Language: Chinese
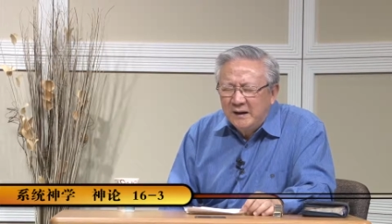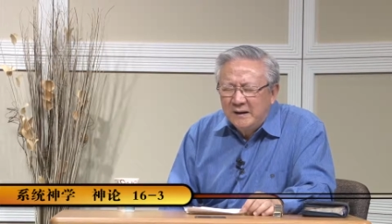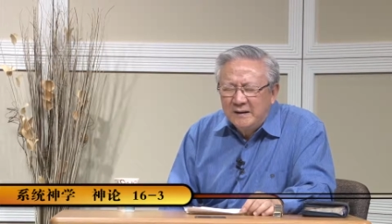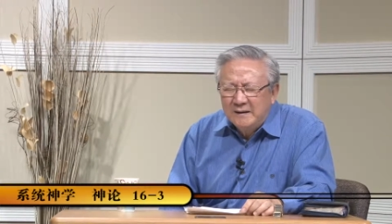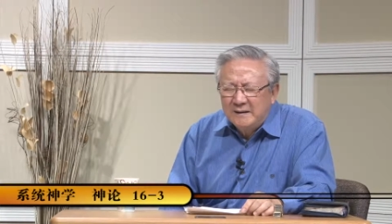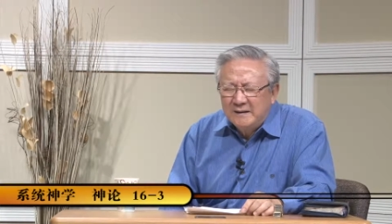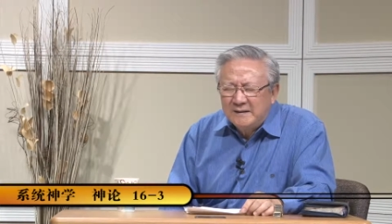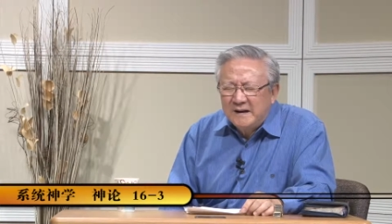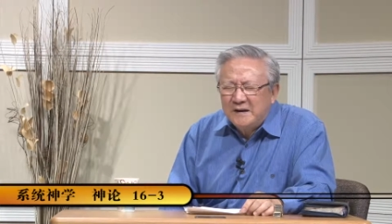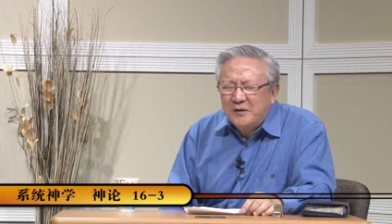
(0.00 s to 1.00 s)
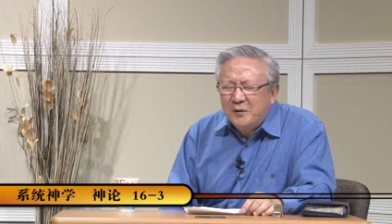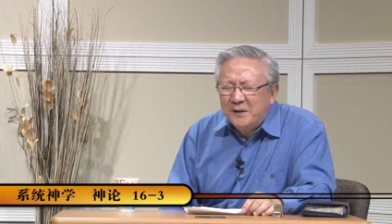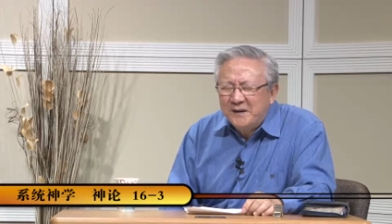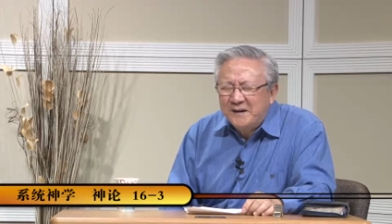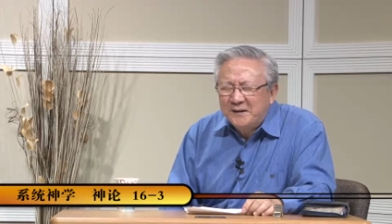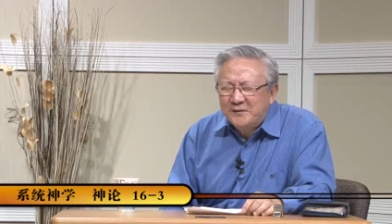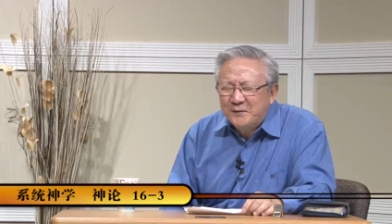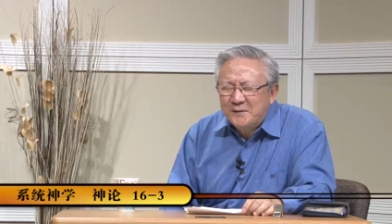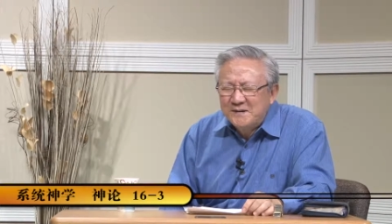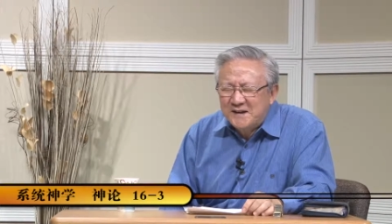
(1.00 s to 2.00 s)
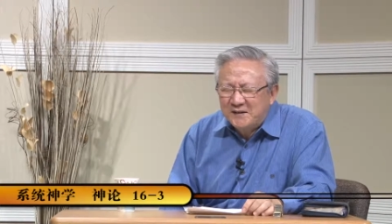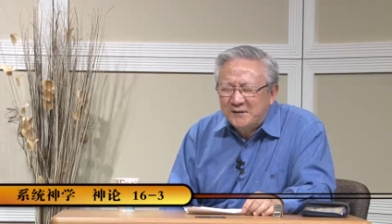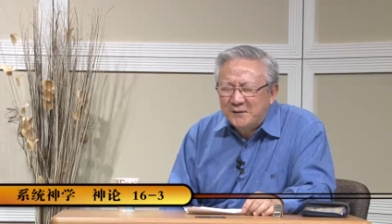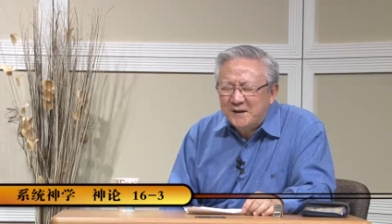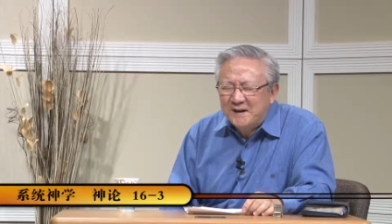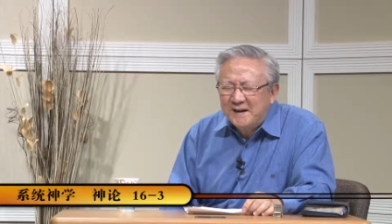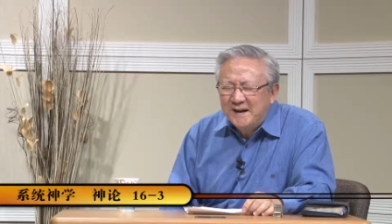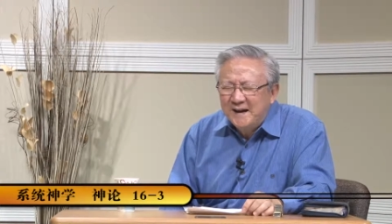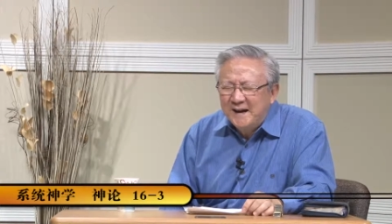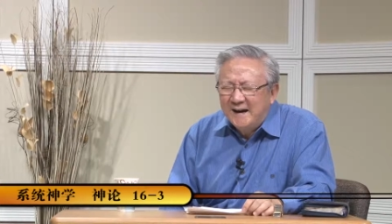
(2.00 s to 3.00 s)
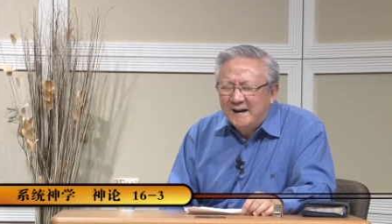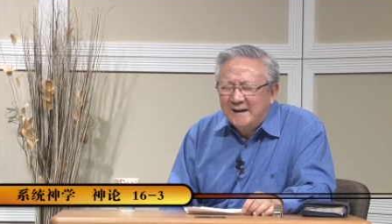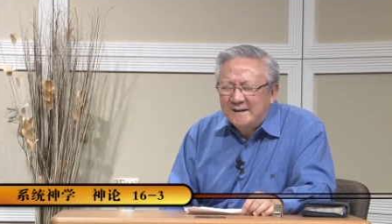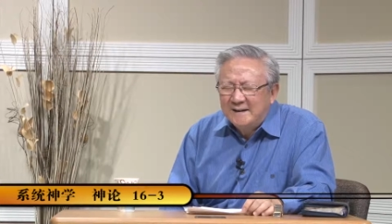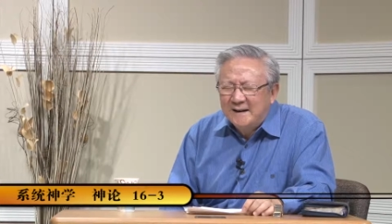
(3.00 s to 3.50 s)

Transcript: 呃，在你的永恒当中享受你啊，